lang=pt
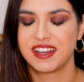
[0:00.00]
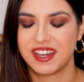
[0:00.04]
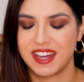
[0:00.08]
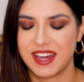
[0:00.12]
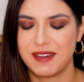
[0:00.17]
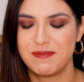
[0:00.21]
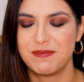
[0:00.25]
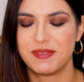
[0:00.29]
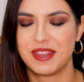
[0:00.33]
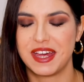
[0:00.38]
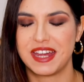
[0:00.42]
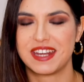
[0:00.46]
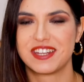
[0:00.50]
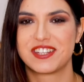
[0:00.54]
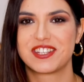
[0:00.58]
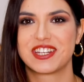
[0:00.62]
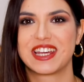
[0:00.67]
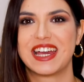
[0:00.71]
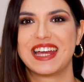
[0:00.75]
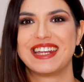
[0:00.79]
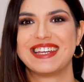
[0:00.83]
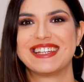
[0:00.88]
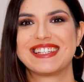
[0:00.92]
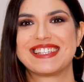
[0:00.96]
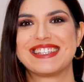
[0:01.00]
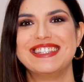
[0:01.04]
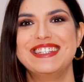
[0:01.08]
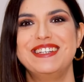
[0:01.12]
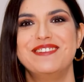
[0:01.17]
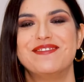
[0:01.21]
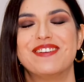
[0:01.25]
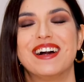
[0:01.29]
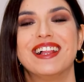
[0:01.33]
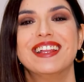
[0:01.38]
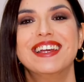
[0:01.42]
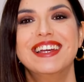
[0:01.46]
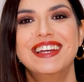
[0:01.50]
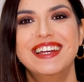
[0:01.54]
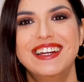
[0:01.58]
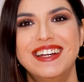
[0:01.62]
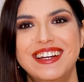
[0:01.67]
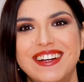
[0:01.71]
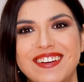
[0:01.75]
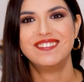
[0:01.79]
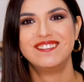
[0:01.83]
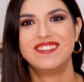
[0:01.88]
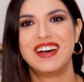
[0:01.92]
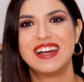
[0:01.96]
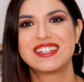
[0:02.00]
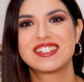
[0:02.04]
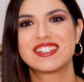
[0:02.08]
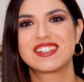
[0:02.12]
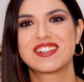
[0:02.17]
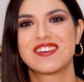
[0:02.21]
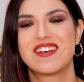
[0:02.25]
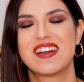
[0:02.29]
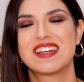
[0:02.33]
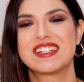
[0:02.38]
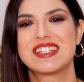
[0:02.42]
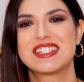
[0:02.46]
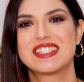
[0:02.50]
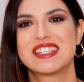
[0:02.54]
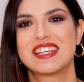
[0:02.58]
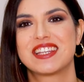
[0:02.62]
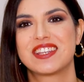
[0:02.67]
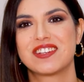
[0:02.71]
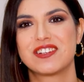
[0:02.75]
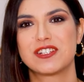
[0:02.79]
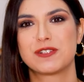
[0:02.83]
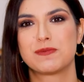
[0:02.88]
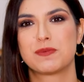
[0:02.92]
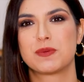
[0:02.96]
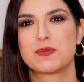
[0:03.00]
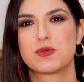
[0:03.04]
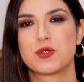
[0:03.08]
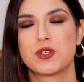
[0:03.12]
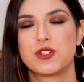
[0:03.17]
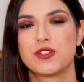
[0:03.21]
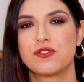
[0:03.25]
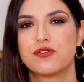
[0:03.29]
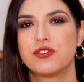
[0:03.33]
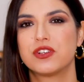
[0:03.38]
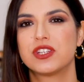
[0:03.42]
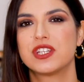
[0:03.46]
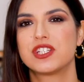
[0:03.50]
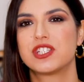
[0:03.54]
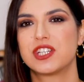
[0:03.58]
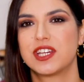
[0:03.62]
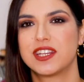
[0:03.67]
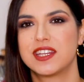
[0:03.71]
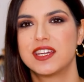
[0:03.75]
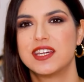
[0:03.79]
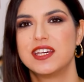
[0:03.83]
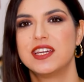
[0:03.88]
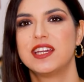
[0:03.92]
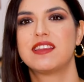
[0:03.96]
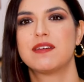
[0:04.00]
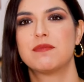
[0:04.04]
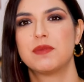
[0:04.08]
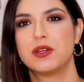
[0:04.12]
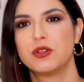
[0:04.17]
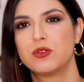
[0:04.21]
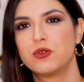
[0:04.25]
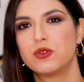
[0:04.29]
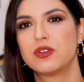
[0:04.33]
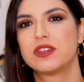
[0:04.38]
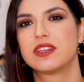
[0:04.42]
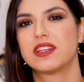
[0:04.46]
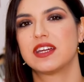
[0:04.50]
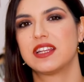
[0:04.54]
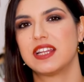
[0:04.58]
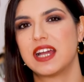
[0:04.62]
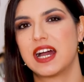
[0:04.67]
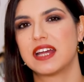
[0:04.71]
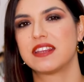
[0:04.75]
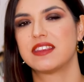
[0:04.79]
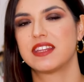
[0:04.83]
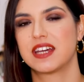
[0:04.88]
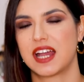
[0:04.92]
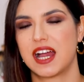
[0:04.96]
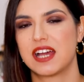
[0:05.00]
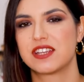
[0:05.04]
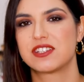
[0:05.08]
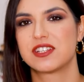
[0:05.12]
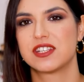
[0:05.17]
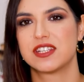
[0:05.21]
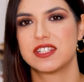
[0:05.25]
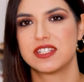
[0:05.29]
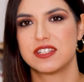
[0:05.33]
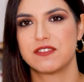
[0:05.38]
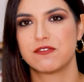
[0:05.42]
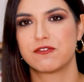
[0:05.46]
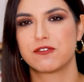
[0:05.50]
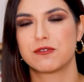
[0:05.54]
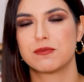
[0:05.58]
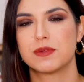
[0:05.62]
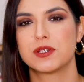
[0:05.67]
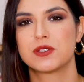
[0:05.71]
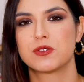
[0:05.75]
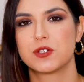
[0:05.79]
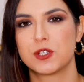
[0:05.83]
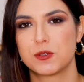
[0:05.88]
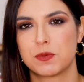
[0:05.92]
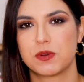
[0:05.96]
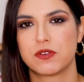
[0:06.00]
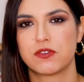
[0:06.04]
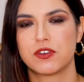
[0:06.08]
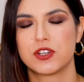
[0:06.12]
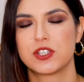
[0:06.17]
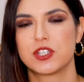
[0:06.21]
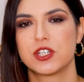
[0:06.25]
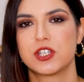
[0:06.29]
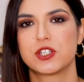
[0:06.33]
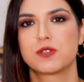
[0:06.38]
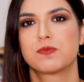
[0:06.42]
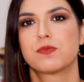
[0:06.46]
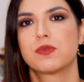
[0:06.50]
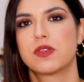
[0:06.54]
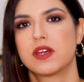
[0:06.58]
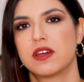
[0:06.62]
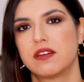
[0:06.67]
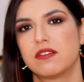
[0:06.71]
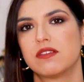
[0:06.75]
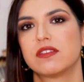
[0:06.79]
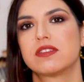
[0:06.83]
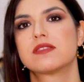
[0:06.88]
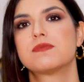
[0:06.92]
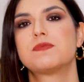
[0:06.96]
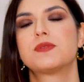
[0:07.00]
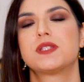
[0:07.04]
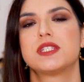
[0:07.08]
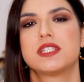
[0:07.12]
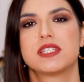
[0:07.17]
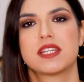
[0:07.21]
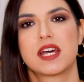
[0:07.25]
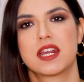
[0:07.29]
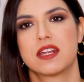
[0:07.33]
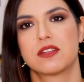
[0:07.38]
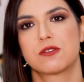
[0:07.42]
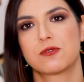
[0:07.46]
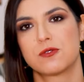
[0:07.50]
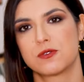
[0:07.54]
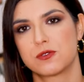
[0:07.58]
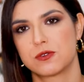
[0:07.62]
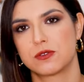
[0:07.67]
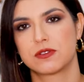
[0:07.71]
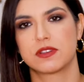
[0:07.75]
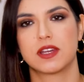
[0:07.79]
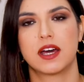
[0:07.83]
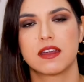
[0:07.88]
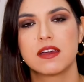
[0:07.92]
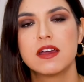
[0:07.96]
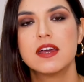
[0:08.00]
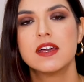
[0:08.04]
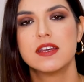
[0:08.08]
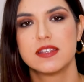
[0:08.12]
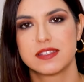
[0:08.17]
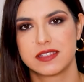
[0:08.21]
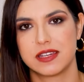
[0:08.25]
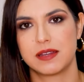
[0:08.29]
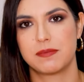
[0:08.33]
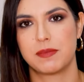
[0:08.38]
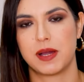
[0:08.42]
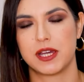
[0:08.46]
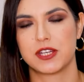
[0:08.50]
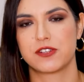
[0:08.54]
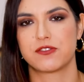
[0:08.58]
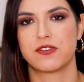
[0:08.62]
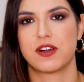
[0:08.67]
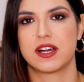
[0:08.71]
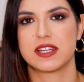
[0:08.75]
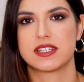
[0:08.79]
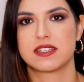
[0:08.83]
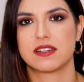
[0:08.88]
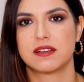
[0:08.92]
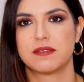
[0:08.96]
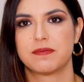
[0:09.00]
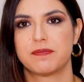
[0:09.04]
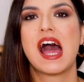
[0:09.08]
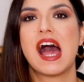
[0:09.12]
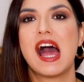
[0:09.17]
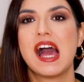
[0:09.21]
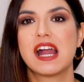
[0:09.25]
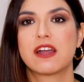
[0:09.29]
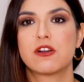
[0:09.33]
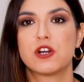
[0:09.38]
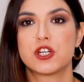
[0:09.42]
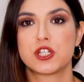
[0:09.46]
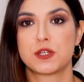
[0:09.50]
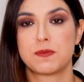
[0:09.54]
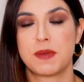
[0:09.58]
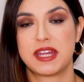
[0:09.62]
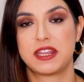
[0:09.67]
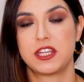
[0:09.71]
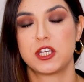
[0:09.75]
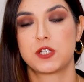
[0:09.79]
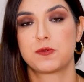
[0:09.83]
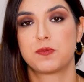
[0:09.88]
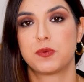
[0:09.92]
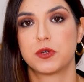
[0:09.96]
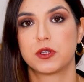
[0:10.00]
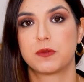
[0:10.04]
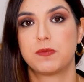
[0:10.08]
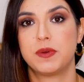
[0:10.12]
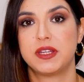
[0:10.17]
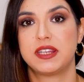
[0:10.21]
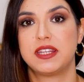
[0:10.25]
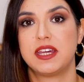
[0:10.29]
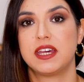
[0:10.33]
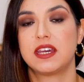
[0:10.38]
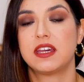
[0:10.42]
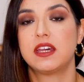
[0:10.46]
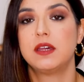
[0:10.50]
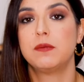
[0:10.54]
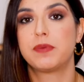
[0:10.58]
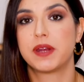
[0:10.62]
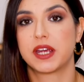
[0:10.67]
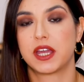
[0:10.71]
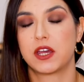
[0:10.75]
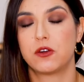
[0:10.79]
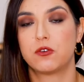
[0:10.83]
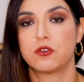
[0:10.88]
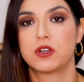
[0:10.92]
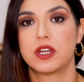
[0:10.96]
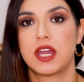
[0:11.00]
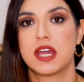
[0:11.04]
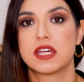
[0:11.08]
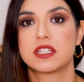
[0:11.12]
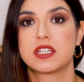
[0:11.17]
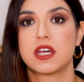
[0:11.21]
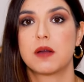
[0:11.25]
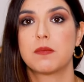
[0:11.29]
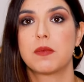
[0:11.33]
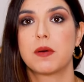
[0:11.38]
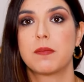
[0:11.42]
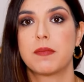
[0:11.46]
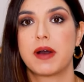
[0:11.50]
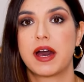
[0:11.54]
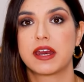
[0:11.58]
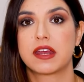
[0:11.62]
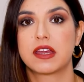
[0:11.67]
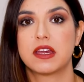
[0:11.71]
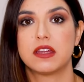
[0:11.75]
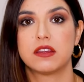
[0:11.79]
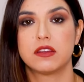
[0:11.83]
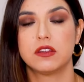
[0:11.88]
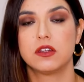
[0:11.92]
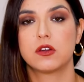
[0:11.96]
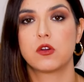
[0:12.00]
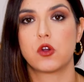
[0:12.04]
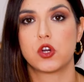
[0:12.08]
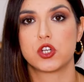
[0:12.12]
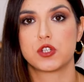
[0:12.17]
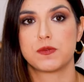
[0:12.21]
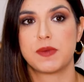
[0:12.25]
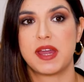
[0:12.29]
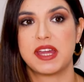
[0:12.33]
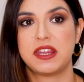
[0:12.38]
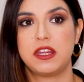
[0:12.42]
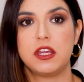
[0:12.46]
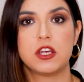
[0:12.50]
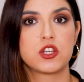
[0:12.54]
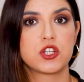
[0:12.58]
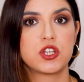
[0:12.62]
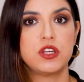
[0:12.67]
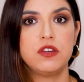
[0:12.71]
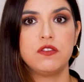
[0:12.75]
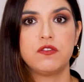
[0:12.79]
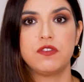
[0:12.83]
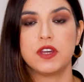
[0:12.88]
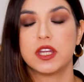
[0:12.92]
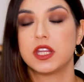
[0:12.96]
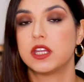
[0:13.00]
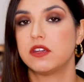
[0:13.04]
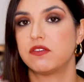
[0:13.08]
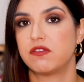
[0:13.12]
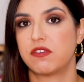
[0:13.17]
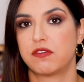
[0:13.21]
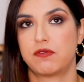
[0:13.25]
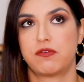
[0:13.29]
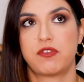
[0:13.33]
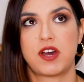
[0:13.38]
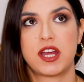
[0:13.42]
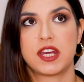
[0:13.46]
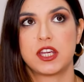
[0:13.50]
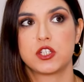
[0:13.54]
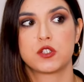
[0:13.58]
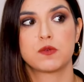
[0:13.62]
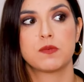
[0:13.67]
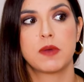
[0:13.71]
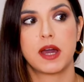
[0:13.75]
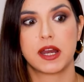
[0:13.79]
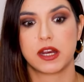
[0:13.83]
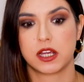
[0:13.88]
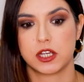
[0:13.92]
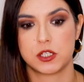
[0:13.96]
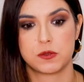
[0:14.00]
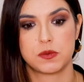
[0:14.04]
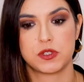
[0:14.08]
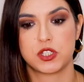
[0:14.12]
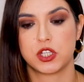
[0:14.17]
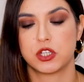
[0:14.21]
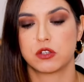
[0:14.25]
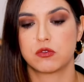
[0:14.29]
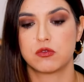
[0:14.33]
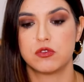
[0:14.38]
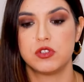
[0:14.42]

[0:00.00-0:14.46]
quem me dera chegar a esse nível. Mas são estas então as promoções. Eu vou deixando aí também tudo detalhado na caixa das informações para vocês se precisarem de consultar, ser mais fácil. A Cosmetics.pt que para quem não conhece é uma marca de cosméticos que vende várias marcas bastante